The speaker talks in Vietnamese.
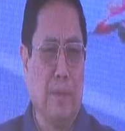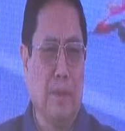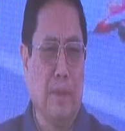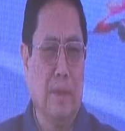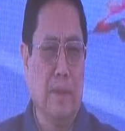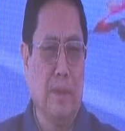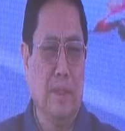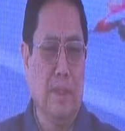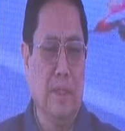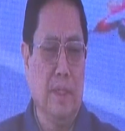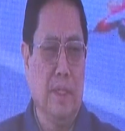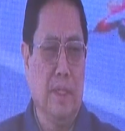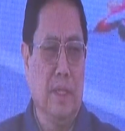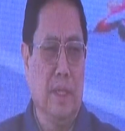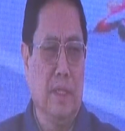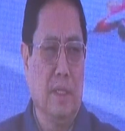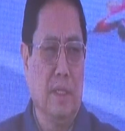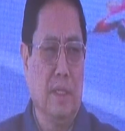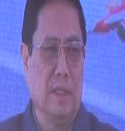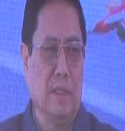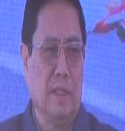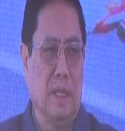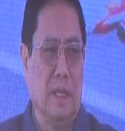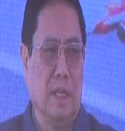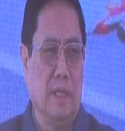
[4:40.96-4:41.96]
khi người
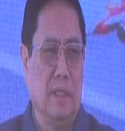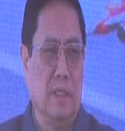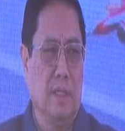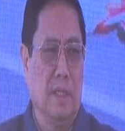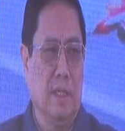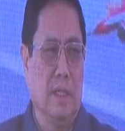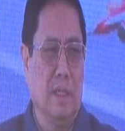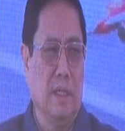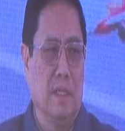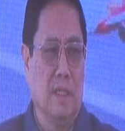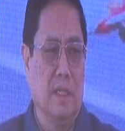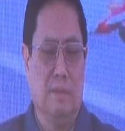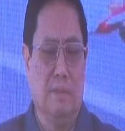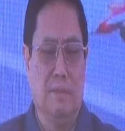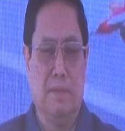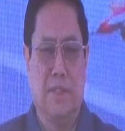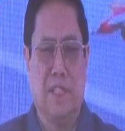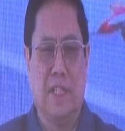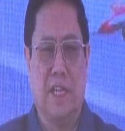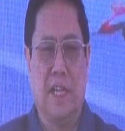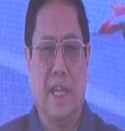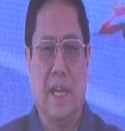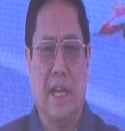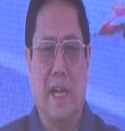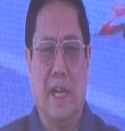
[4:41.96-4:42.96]
ta nhường cơm xẻ
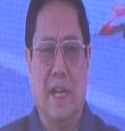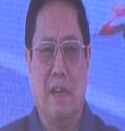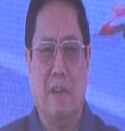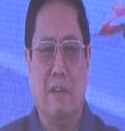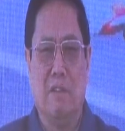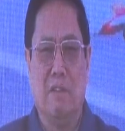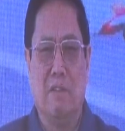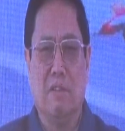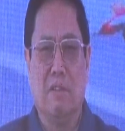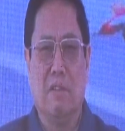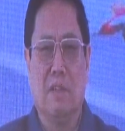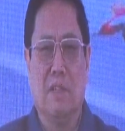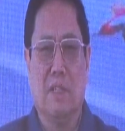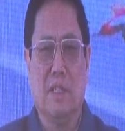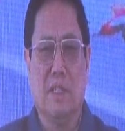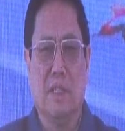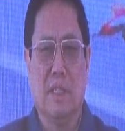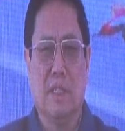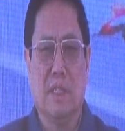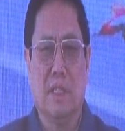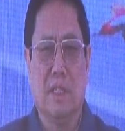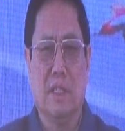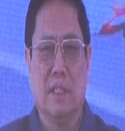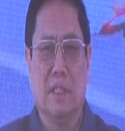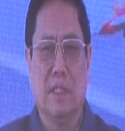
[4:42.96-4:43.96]
áo, khi
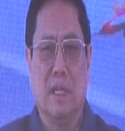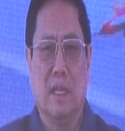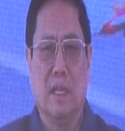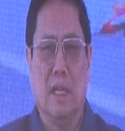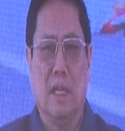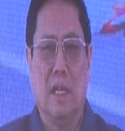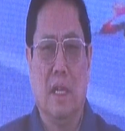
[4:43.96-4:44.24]
người ta